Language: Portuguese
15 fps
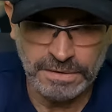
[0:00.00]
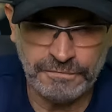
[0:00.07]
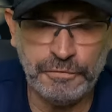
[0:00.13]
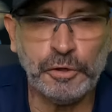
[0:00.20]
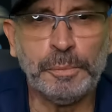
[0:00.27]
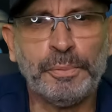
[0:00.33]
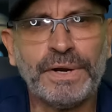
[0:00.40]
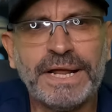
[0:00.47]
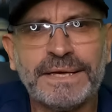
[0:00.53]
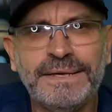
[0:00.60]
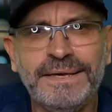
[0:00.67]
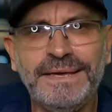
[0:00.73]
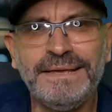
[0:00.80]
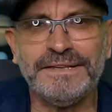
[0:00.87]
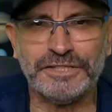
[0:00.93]
Fico por
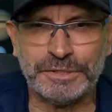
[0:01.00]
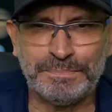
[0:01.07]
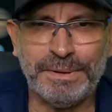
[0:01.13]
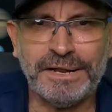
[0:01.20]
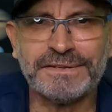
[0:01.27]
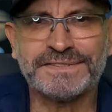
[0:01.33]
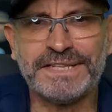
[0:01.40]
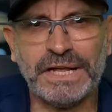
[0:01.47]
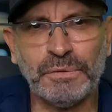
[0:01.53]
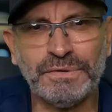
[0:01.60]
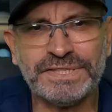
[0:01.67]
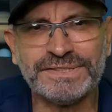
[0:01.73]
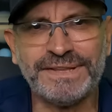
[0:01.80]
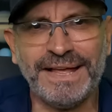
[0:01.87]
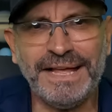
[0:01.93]
aqui, espero que vocês tenham
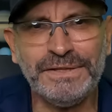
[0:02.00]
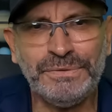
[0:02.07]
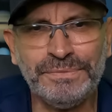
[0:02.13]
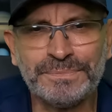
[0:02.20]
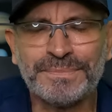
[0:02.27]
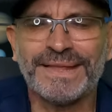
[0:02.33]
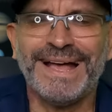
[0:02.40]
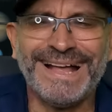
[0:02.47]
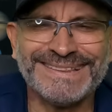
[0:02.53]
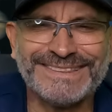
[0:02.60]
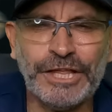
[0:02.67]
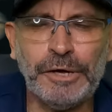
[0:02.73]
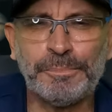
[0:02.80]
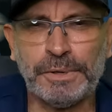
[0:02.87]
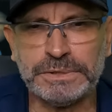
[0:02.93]
gostado.
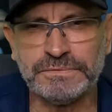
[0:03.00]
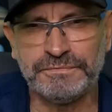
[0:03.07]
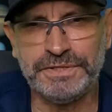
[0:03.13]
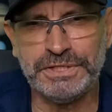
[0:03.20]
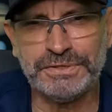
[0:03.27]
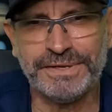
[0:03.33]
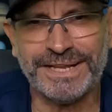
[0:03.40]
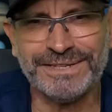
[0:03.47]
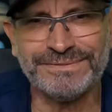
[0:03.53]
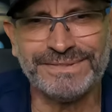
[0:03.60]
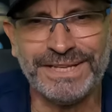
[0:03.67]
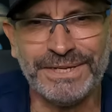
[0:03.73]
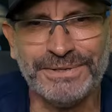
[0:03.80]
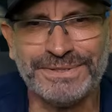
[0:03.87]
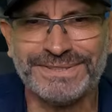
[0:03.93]
Até o próximo vídeo, querendo
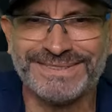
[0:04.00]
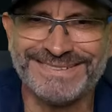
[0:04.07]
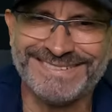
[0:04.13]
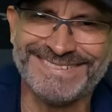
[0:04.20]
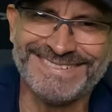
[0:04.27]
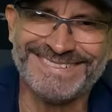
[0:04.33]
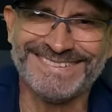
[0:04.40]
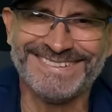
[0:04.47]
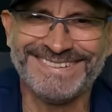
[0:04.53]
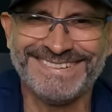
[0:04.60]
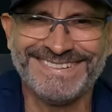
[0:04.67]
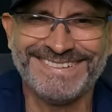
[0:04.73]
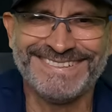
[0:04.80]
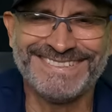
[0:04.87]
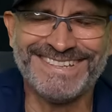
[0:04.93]
Deus.
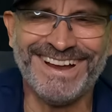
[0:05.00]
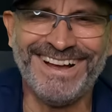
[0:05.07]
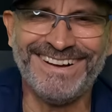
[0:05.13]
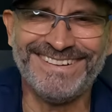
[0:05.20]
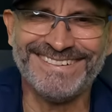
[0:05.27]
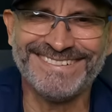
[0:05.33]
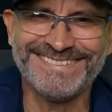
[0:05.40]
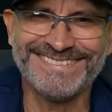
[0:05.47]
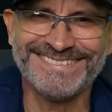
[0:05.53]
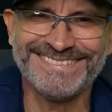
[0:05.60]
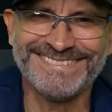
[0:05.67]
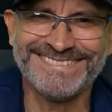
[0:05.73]
Tchau!